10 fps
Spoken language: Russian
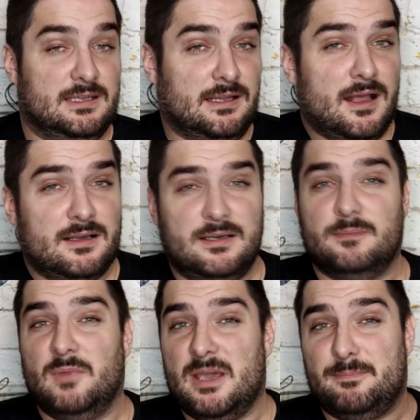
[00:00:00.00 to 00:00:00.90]
Итак,
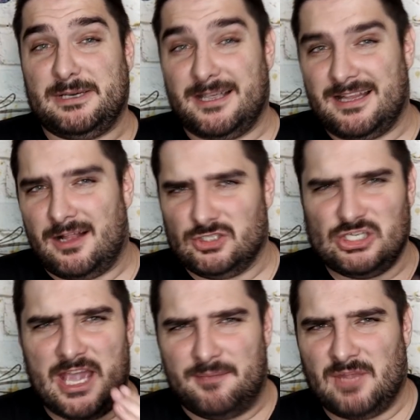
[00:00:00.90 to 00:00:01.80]
мы
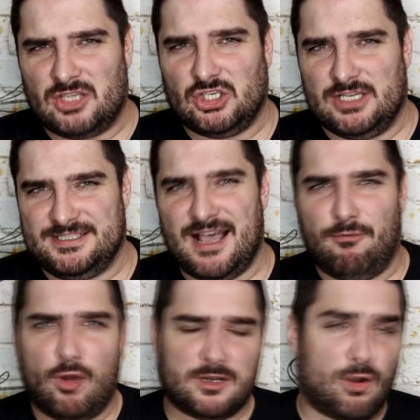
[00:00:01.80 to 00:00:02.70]
продолжаем наш
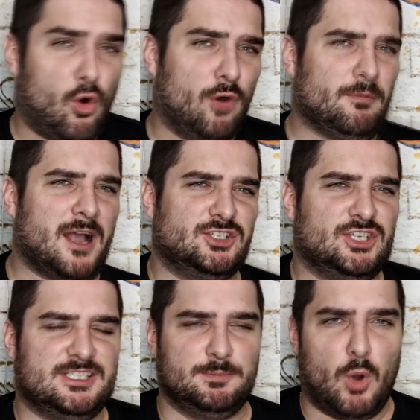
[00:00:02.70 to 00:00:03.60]
разговор о
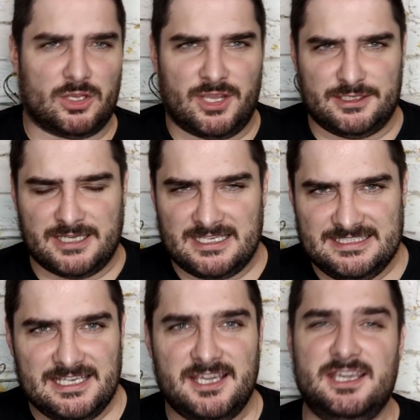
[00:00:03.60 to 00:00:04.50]
матче сборной
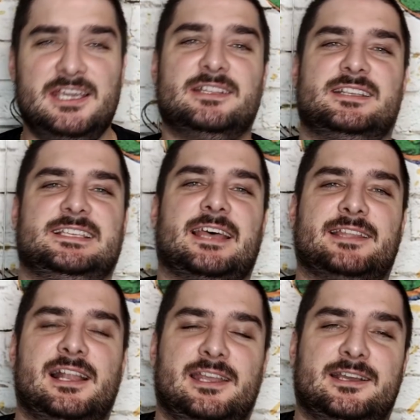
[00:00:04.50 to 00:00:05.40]
России и
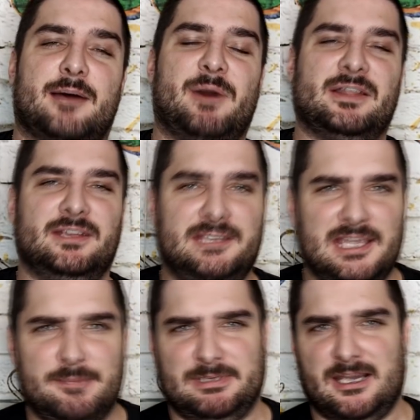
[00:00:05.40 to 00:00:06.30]
национальной команды
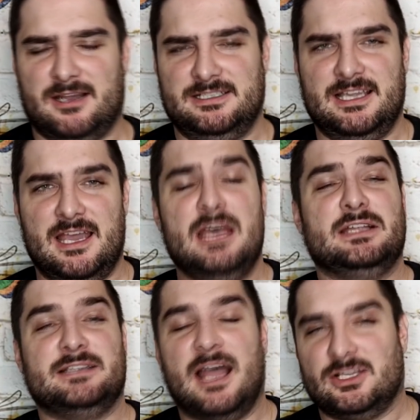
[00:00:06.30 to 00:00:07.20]
Кипра, где
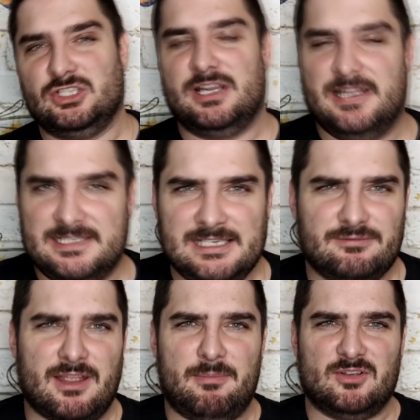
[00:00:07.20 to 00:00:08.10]
наш
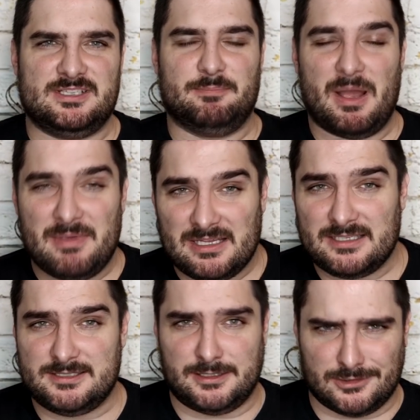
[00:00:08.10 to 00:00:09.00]
коллектив добился
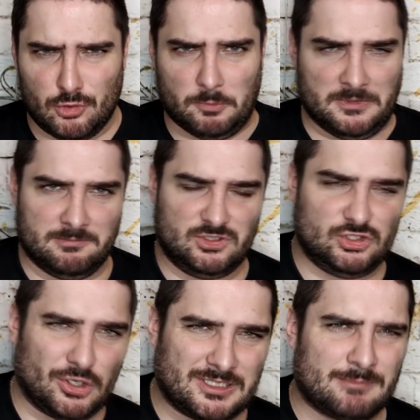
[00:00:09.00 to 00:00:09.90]
победы с крупным
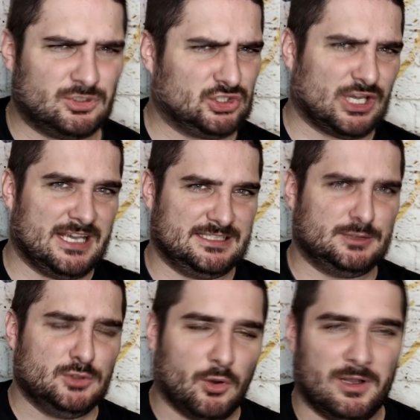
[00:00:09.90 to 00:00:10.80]
счетом
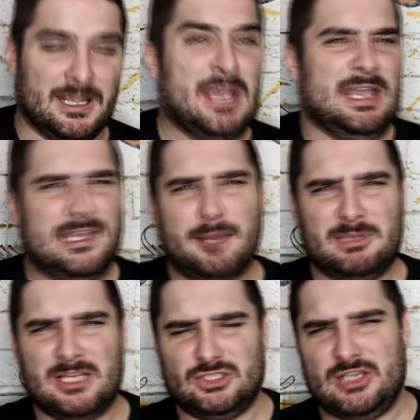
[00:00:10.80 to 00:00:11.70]
6-0. Я
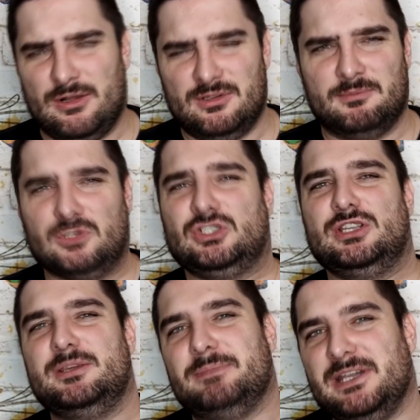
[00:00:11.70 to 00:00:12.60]
бы даже сказал
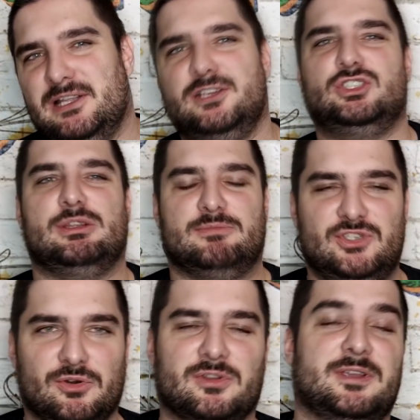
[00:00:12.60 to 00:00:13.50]
немножко неприличным
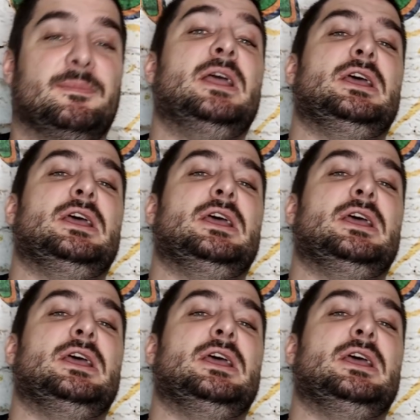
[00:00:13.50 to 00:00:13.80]
счетом.